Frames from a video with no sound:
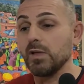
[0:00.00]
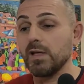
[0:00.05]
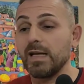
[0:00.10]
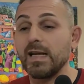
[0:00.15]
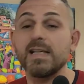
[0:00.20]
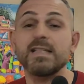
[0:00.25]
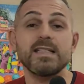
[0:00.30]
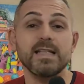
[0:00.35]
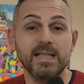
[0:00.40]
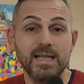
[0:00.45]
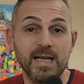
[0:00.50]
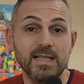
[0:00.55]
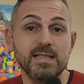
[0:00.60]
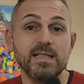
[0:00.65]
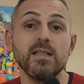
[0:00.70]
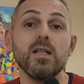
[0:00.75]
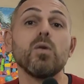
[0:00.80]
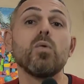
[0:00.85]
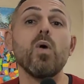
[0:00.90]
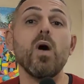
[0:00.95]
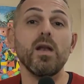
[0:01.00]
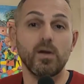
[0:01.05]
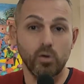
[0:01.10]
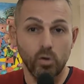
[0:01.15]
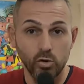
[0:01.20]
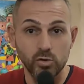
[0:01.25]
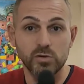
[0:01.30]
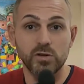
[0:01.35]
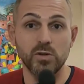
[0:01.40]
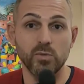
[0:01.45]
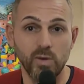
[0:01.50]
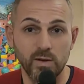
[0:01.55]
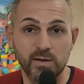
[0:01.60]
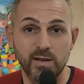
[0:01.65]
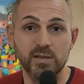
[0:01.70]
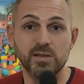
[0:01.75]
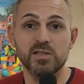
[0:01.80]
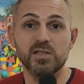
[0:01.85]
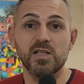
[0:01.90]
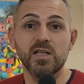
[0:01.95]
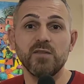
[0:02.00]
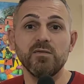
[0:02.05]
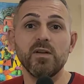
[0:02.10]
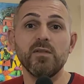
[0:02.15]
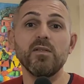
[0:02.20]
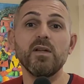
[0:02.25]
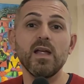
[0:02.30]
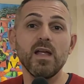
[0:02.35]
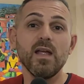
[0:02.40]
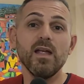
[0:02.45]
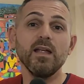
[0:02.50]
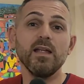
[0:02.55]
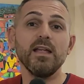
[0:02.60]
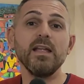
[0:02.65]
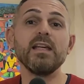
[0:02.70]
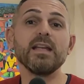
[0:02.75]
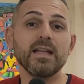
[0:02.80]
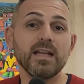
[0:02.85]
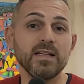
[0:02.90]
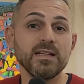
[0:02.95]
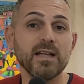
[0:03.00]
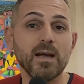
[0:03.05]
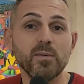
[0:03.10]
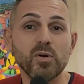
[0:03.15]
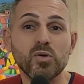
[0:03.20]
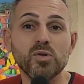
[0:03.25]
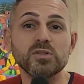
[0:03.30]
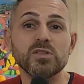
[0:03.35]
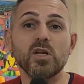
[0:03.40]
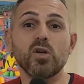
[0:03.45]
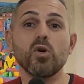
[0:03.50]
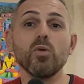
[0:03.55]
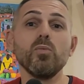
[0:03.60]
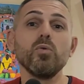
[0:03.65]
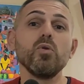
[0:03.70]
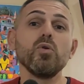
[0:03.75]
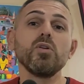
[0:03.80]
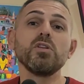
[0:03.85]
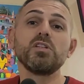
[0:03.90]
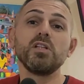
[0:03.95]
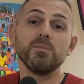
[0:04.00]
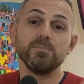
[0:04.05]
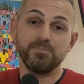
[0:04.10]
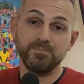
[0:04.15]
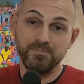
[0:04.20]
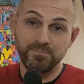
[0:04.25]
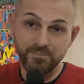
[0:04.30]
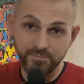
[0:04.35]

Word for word: Ragazzi, grazie di cuore, continuate ad iscrivervi, ingrandiamo questa community